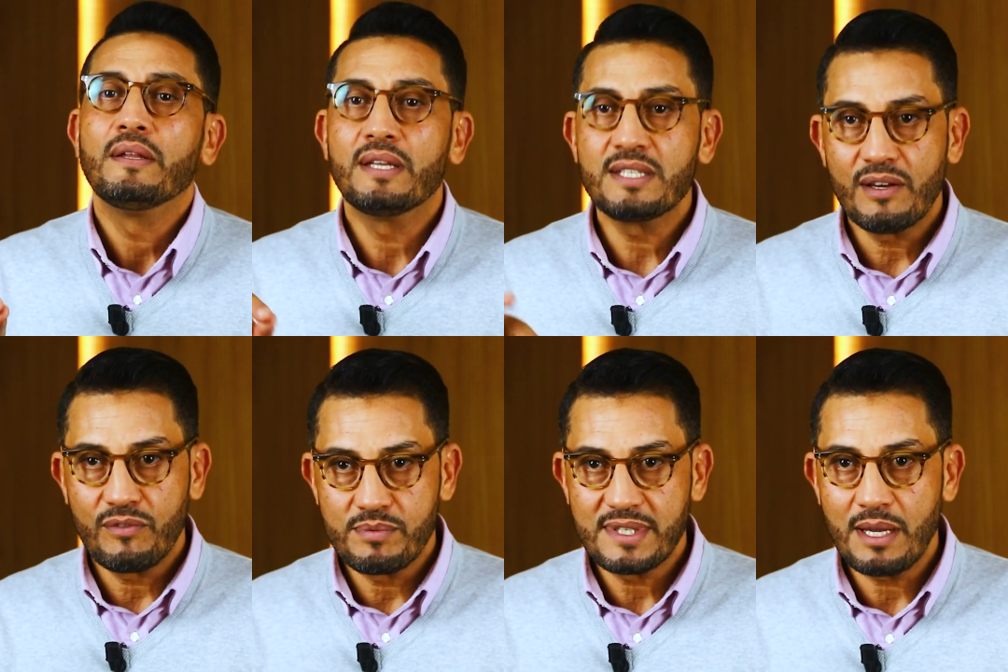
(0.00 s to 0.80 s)
درتها
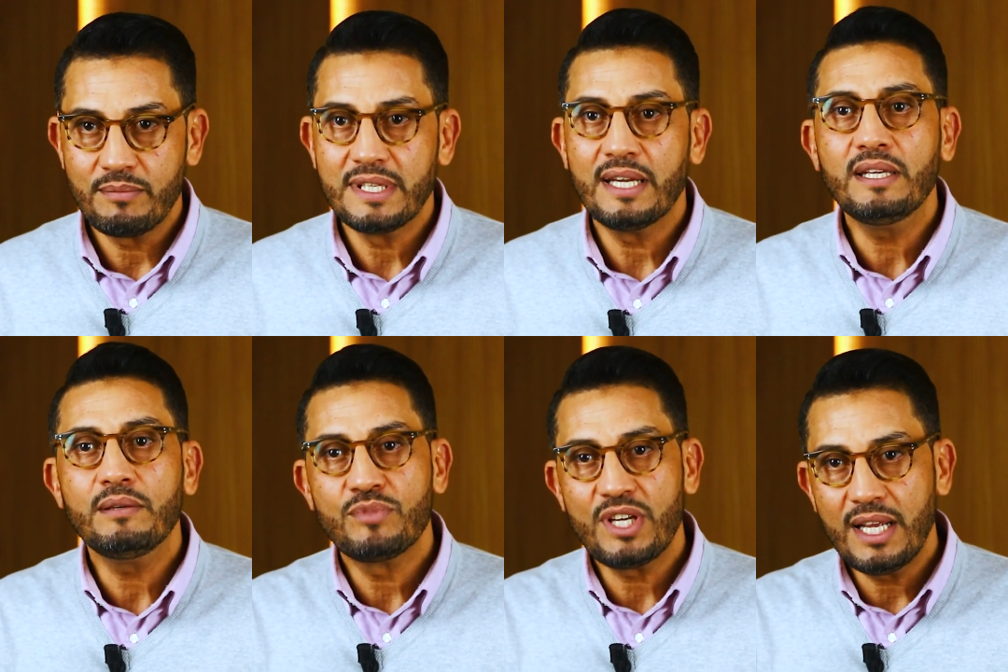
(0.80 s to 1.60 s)
في البسطام
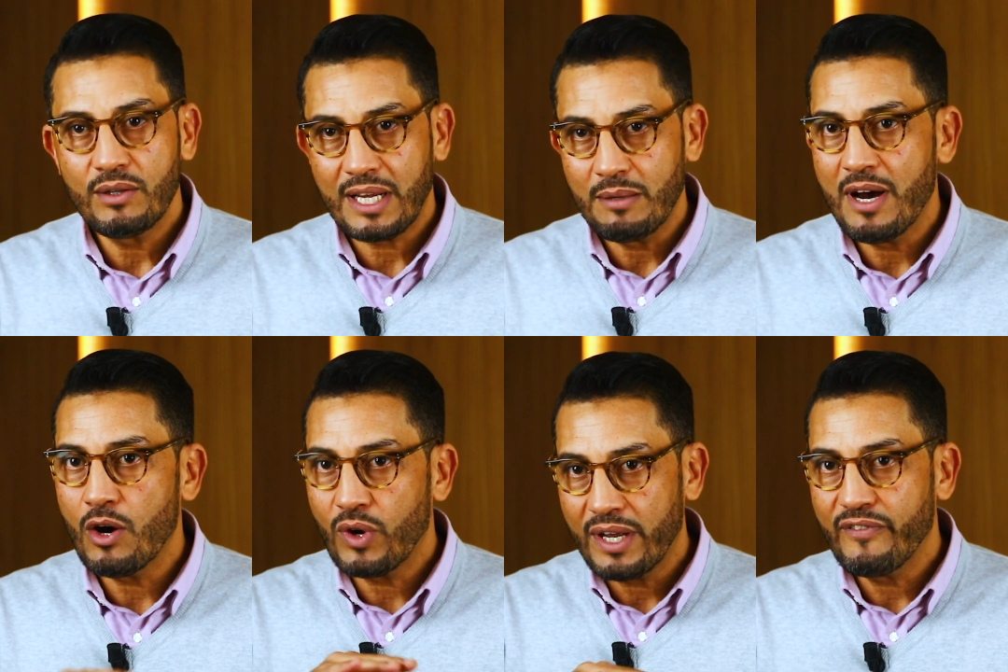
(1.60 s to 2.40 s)
ديالي مشى لها داك
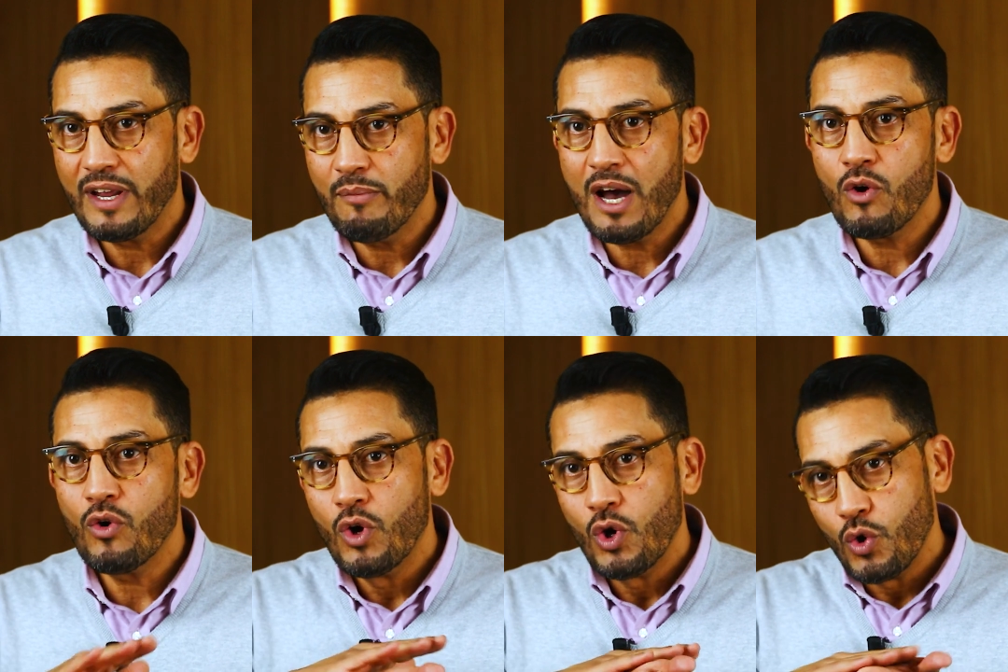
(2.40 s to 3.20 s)
الماغون كان فيها
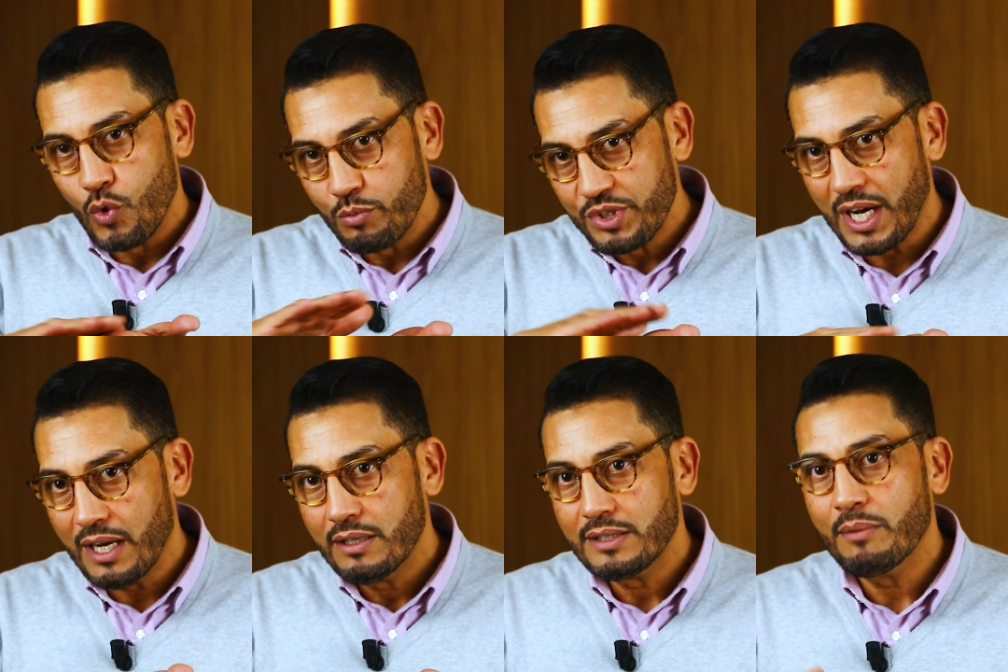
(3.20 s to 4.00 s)
الماغون ومشى
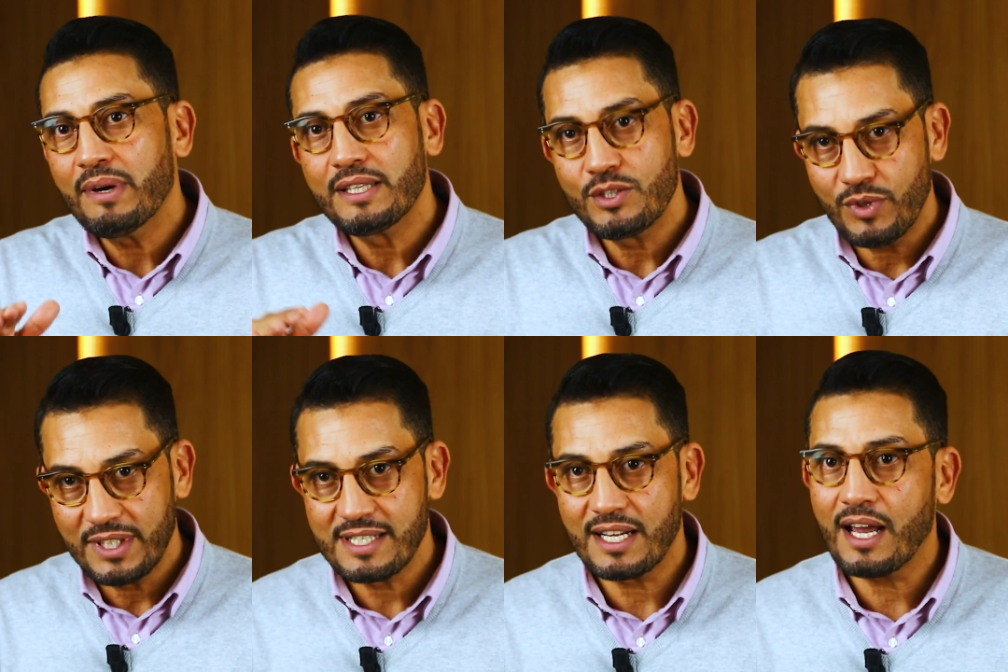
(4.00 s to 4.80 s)
دابا خديت
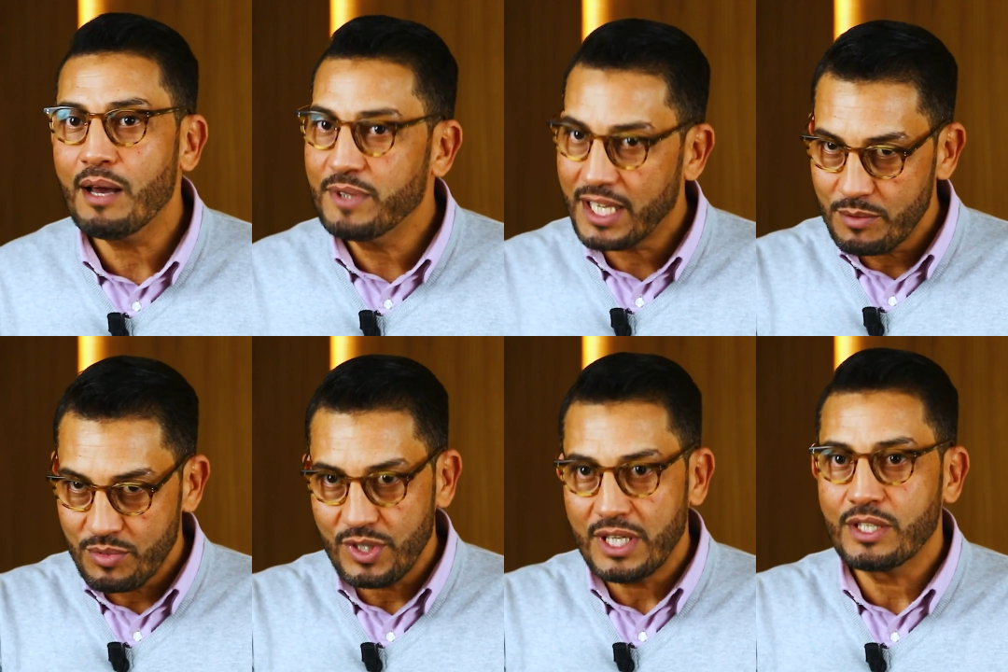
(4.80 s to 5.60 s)
وحده زرقاء بدا
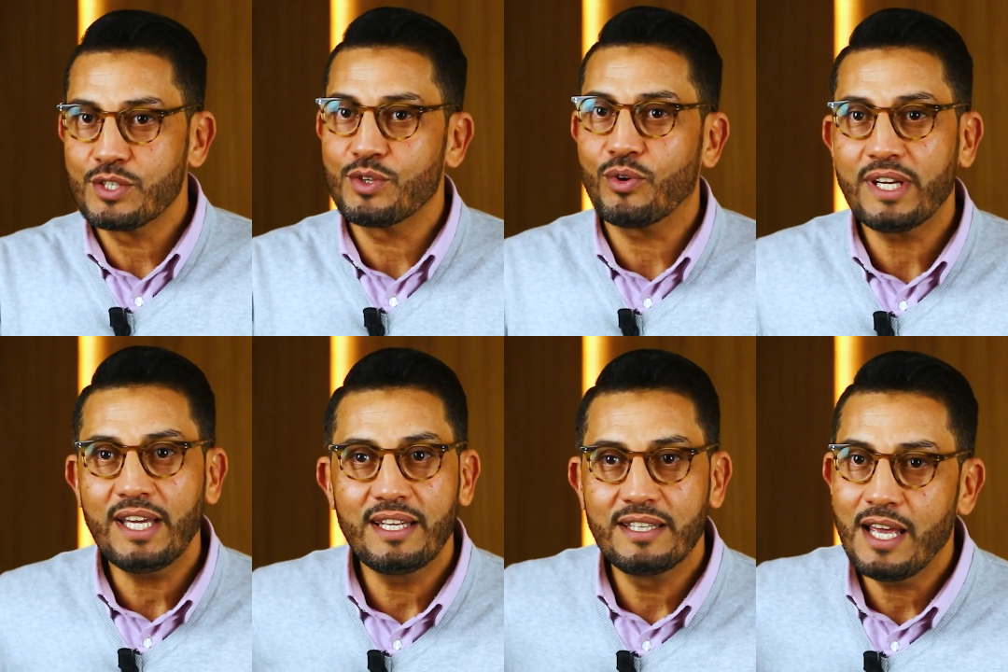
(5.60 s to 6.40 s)
لها ديك
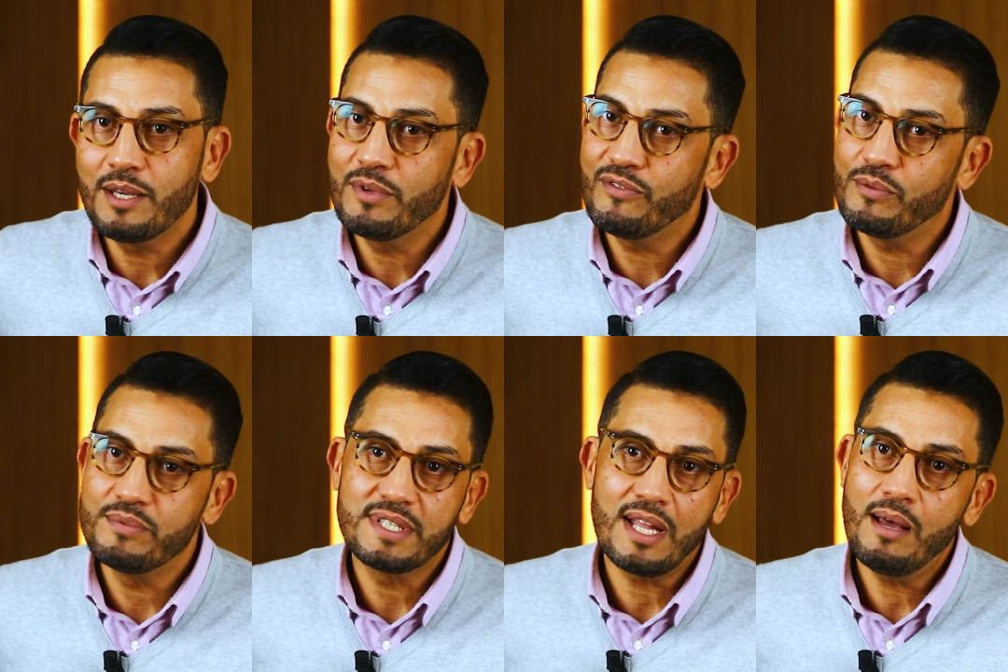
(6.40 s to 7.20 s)
الزرقيه حيت دائما في
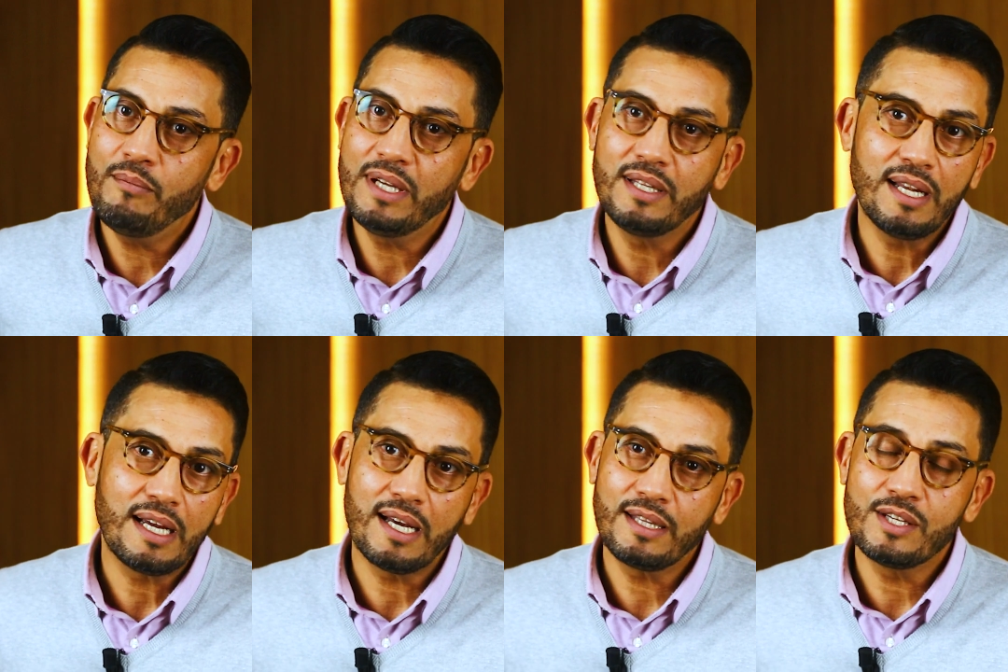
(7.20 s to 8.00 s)
البسطام حدا لا
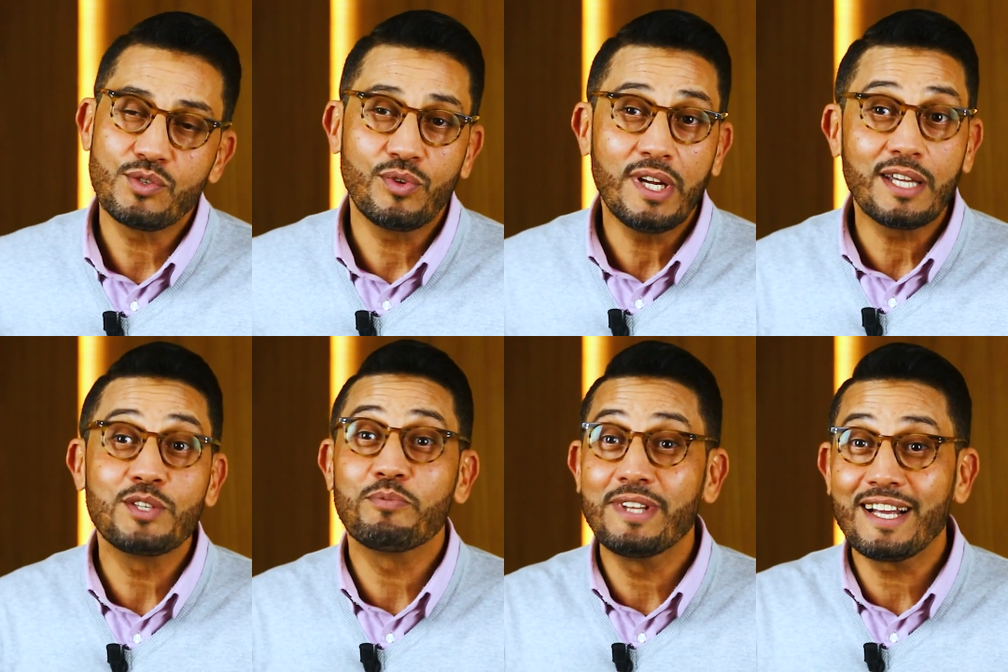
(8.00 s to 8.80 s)
كارت ناسيونال
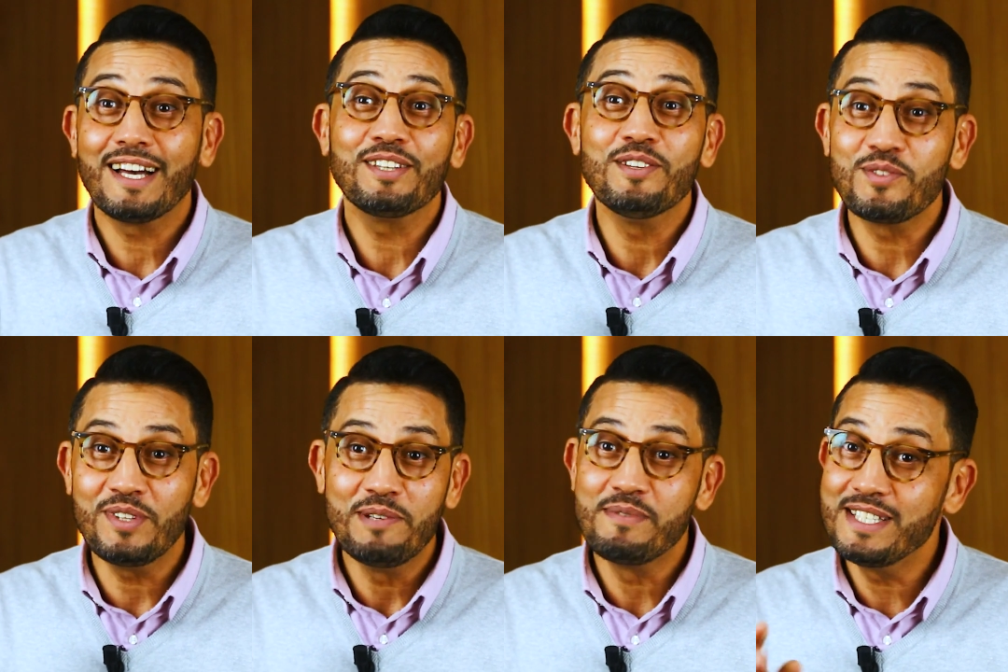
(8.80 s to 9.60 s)
كنجبد لا كارت
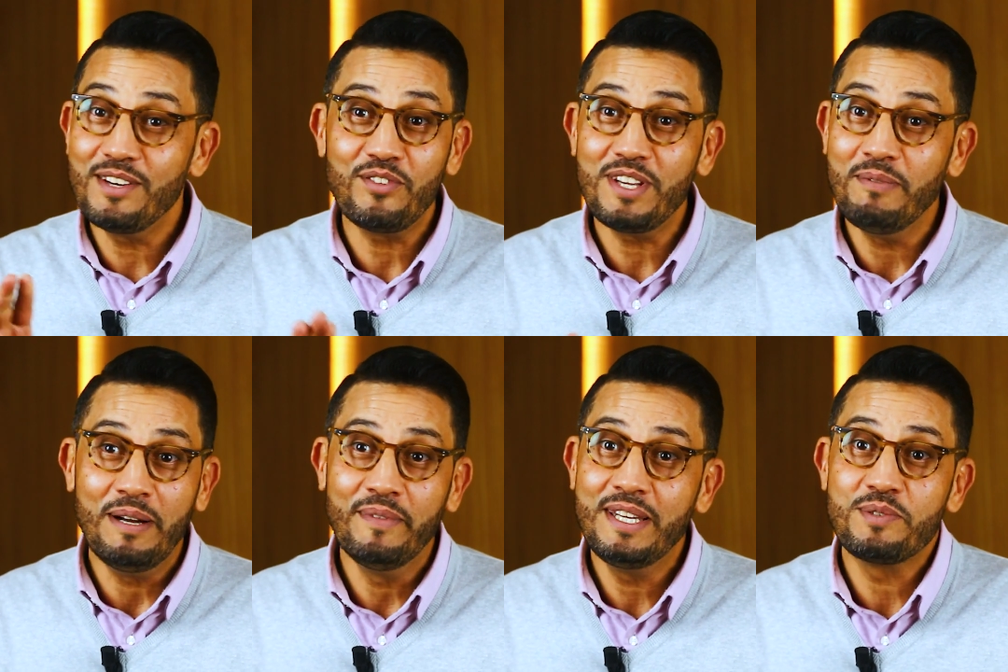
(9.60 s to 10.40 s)
ناسيونال بزاف وهي ما
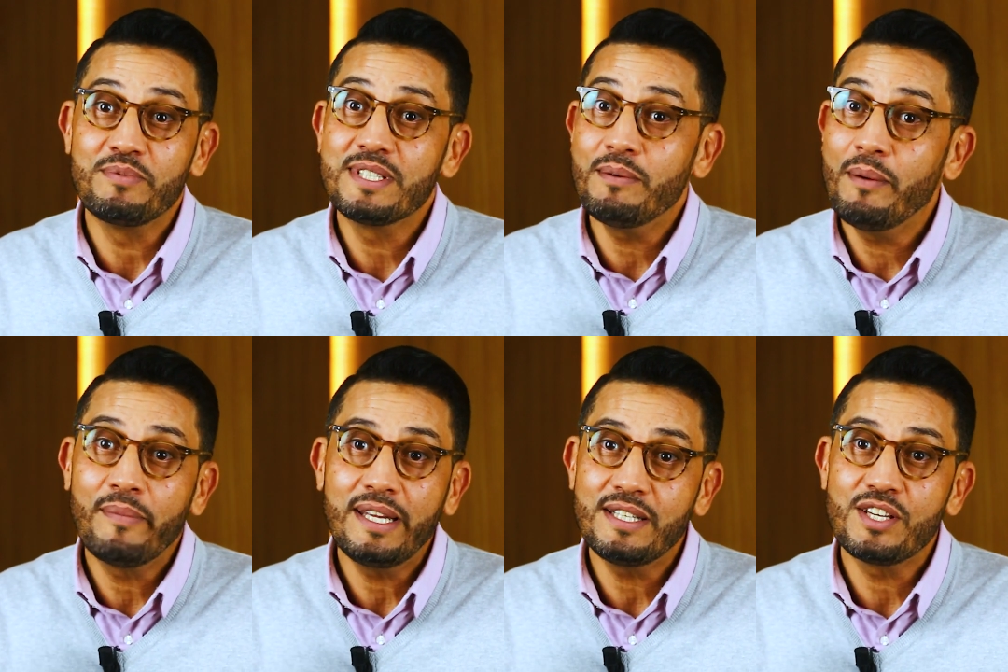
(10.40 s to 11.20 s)
عمرني جبدتها ما
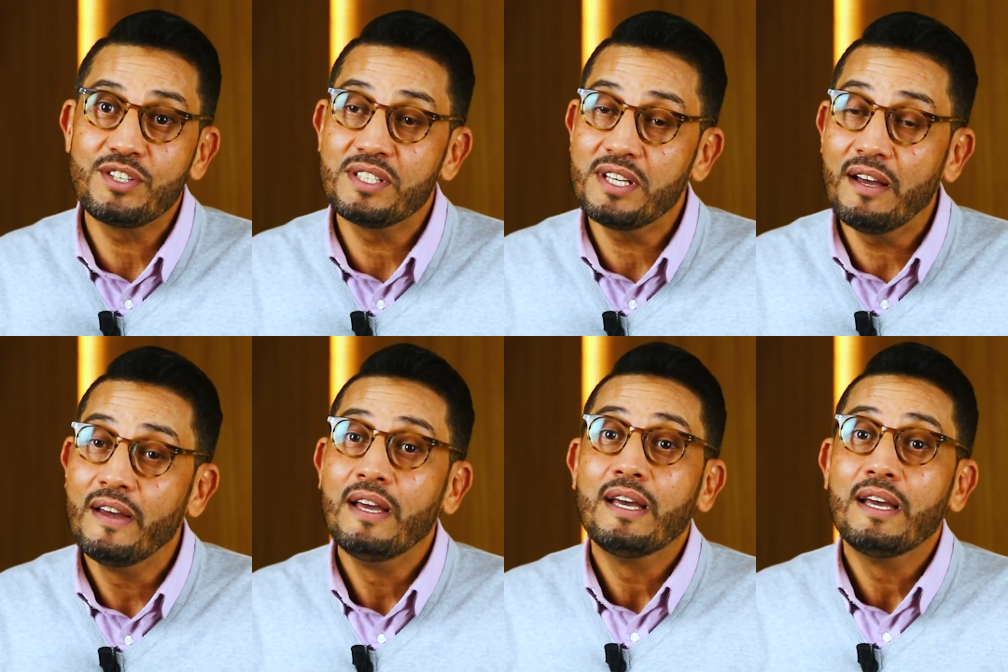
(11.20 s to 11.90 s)
عمرني احتاجيتها